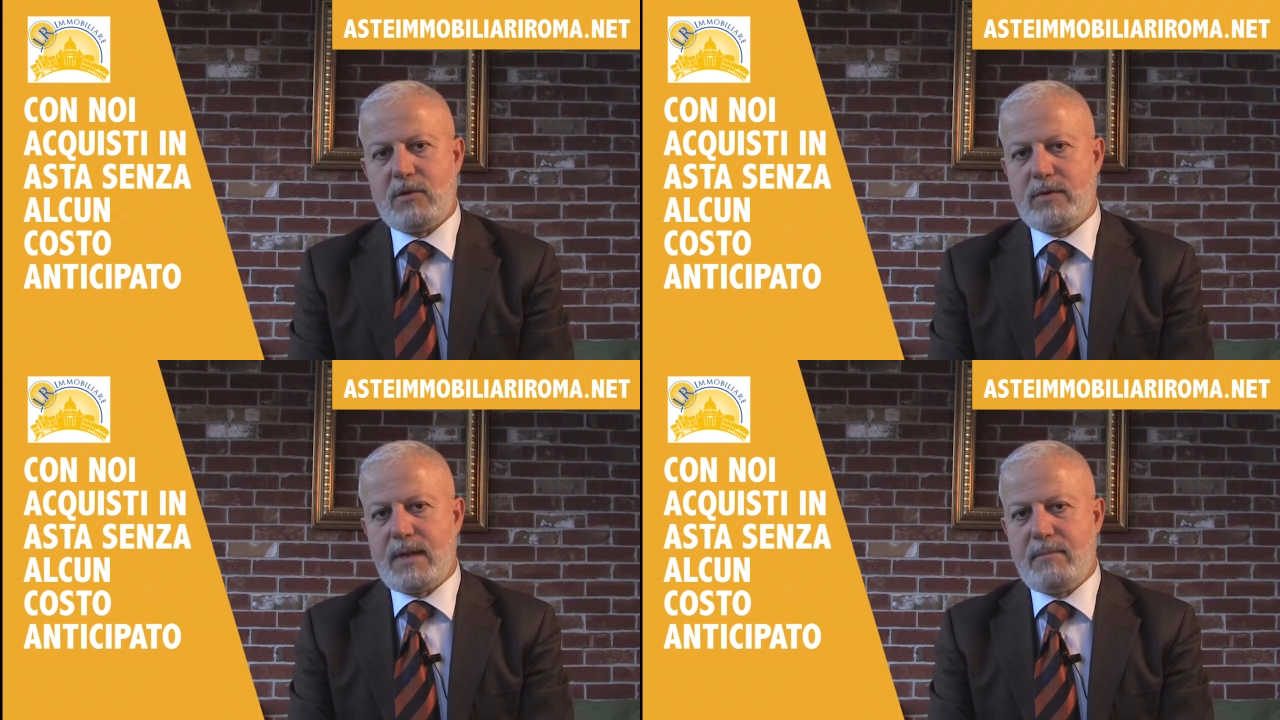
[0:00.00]

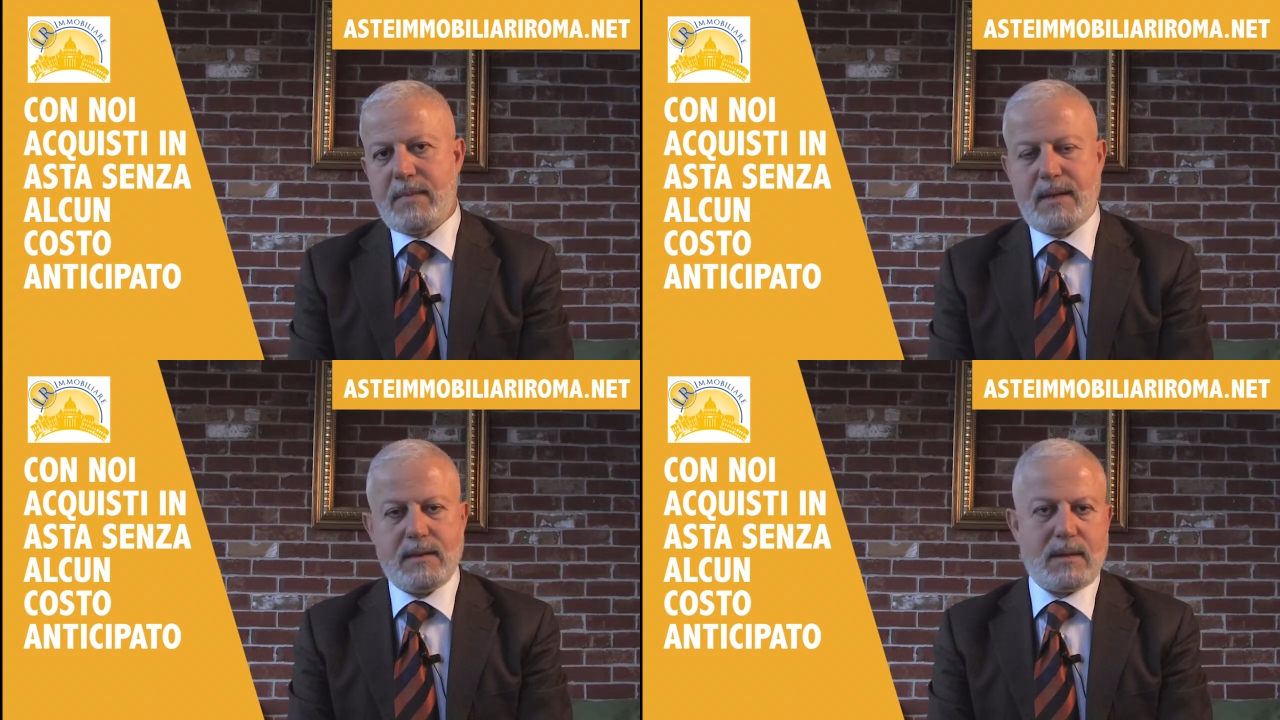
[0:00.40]

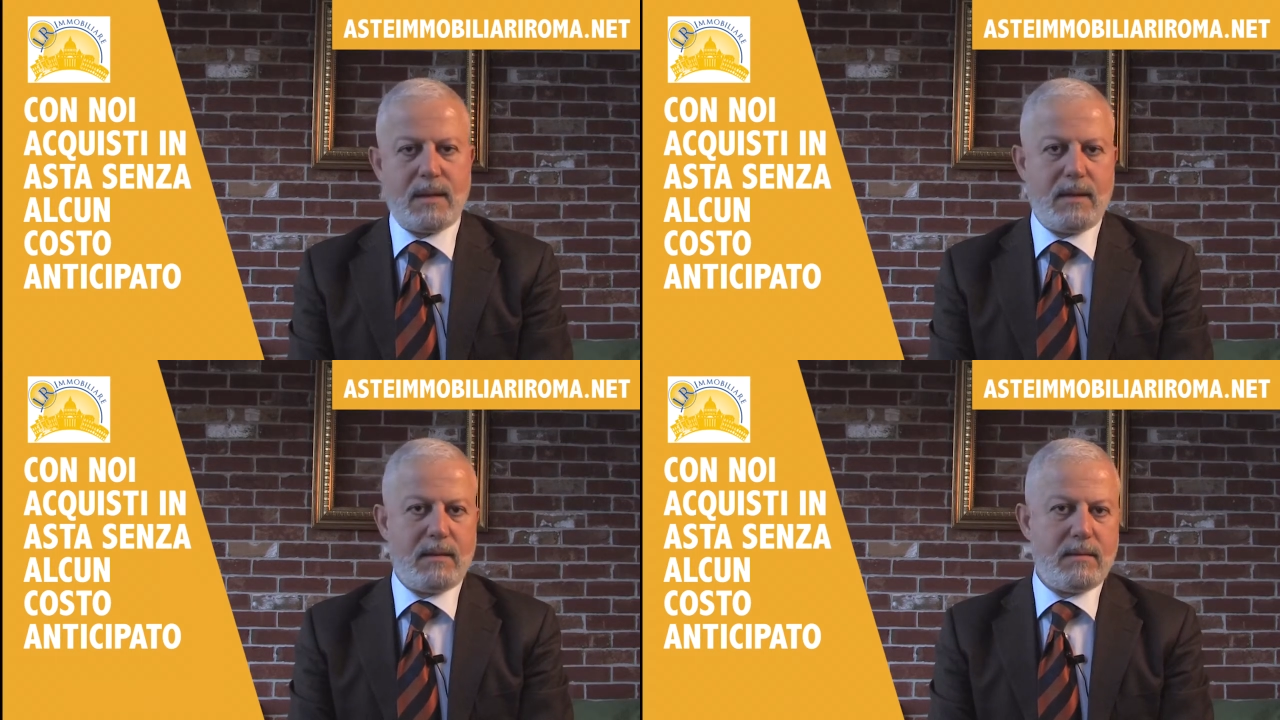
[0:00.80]

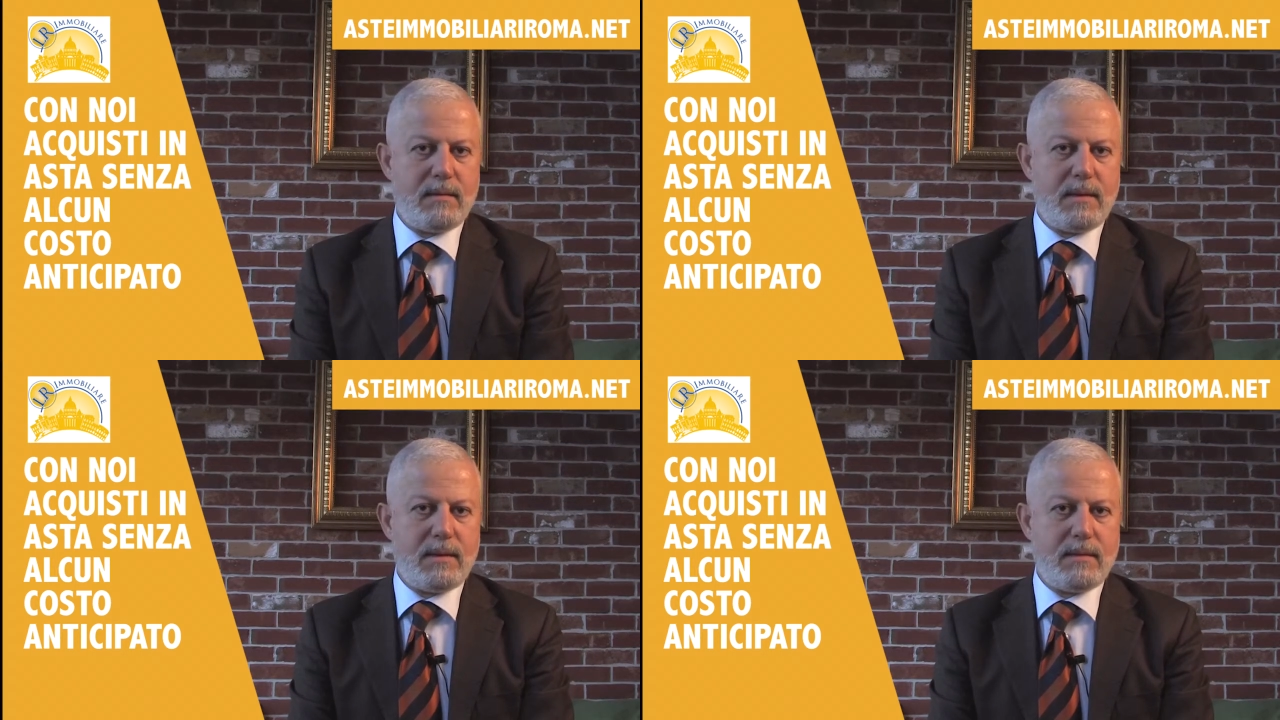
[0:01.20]
totalmente
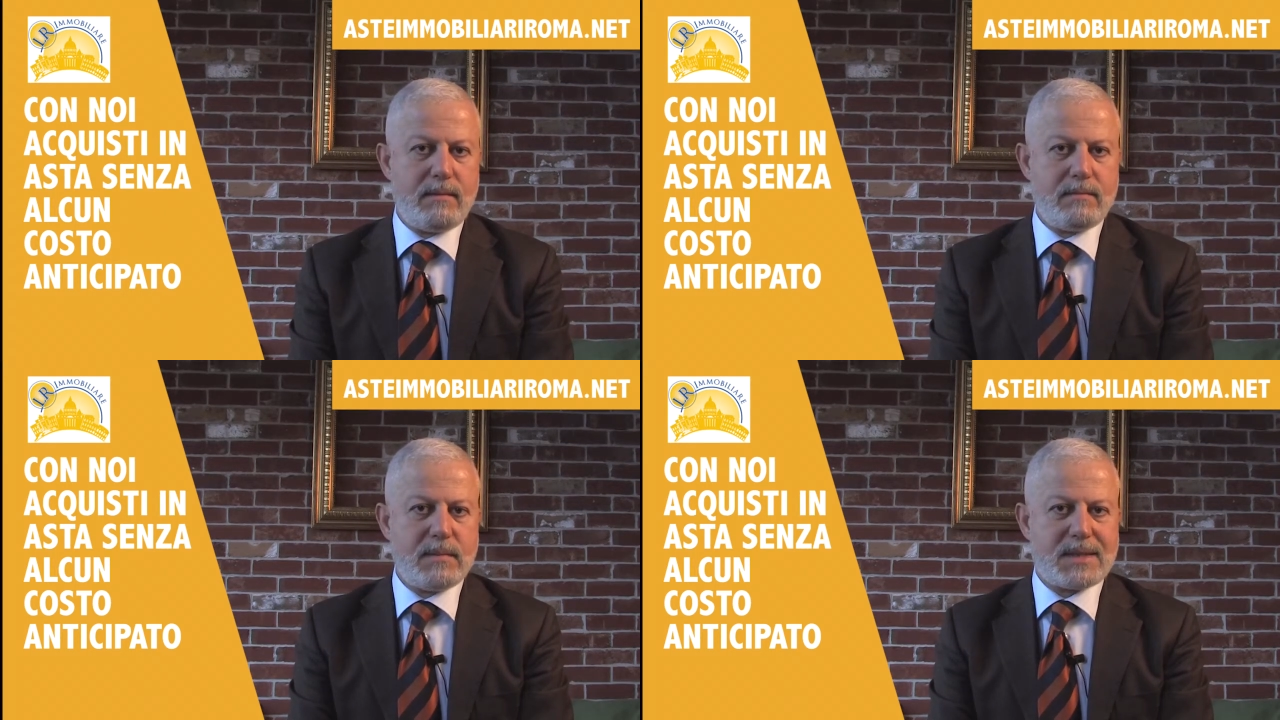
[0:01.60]
eh,
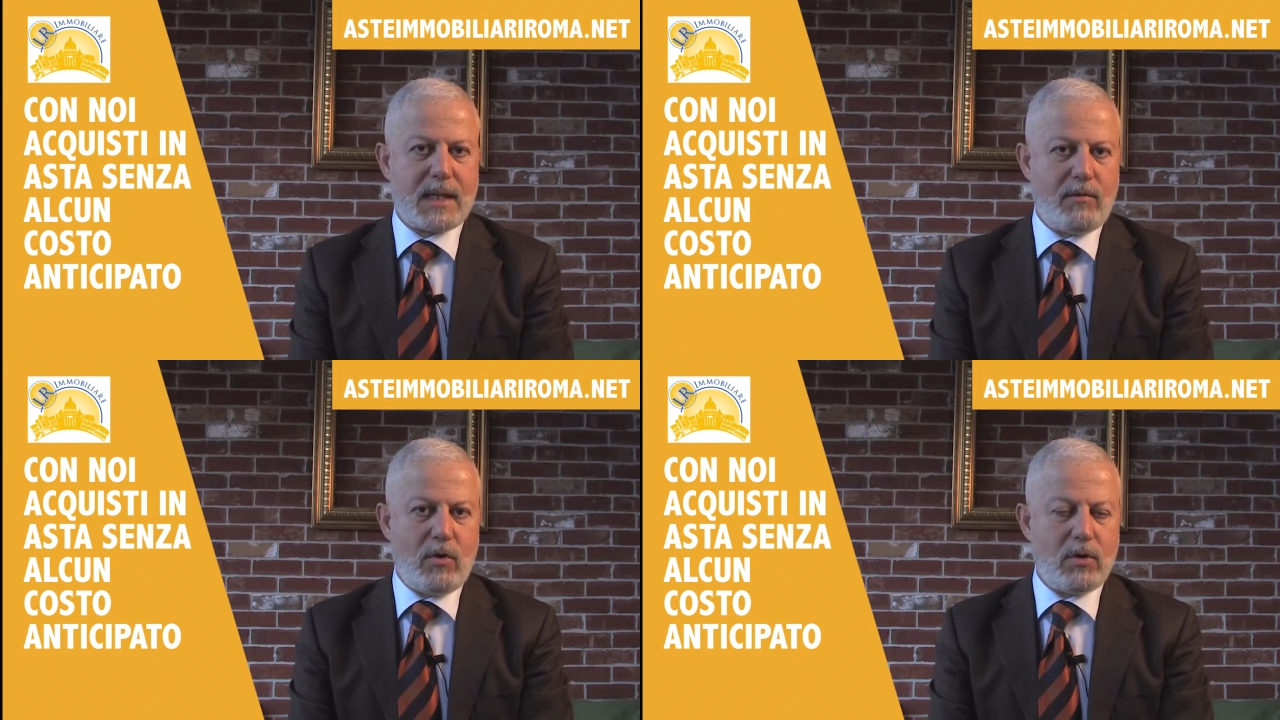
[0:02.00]

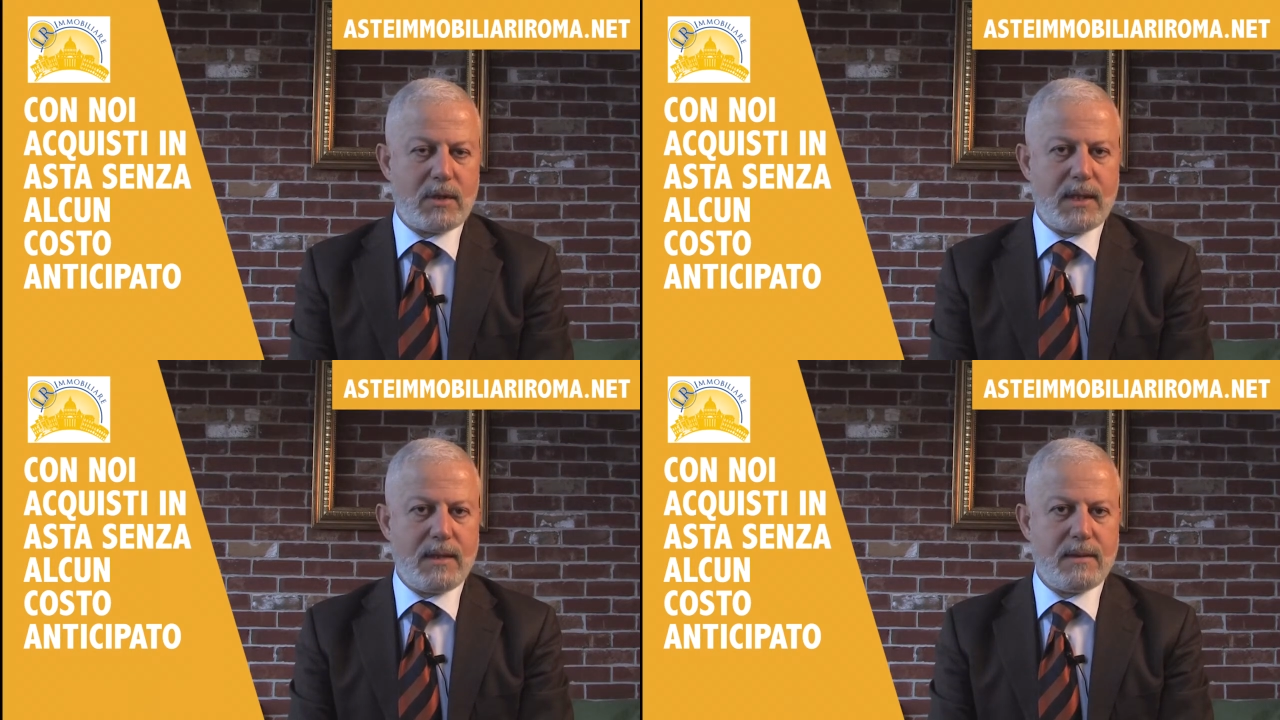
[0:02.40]

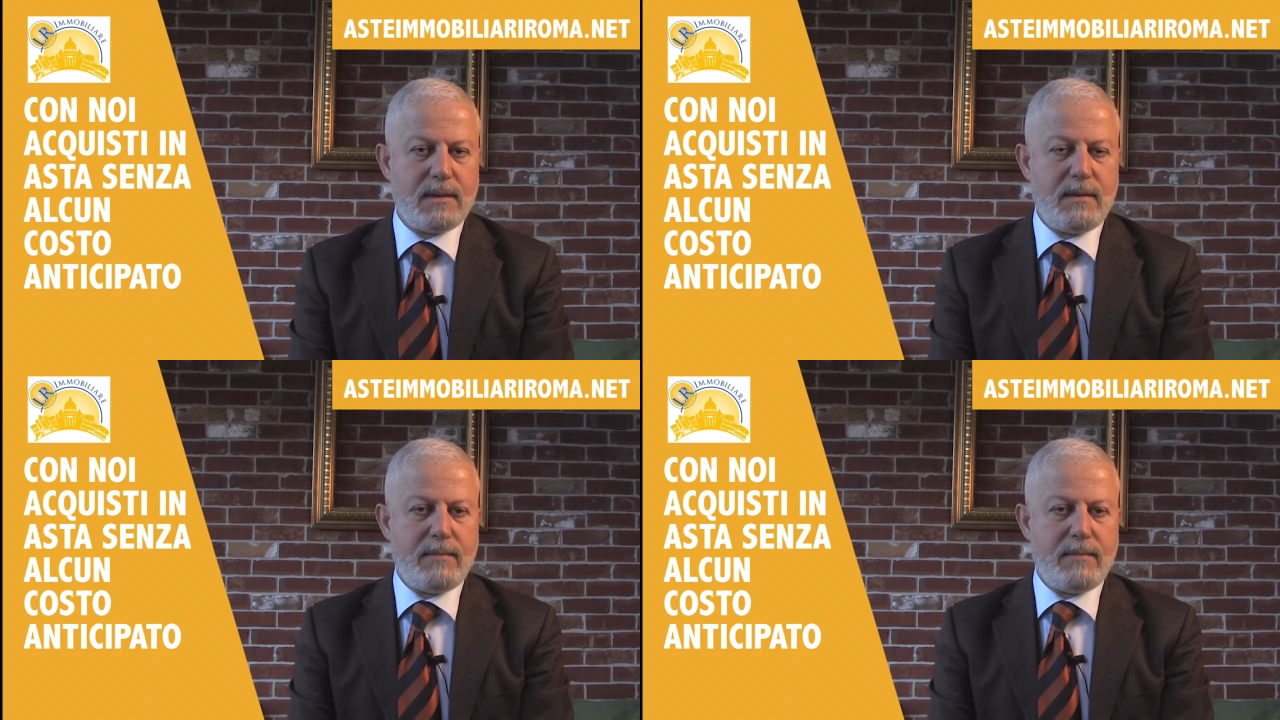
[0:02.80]
stravolta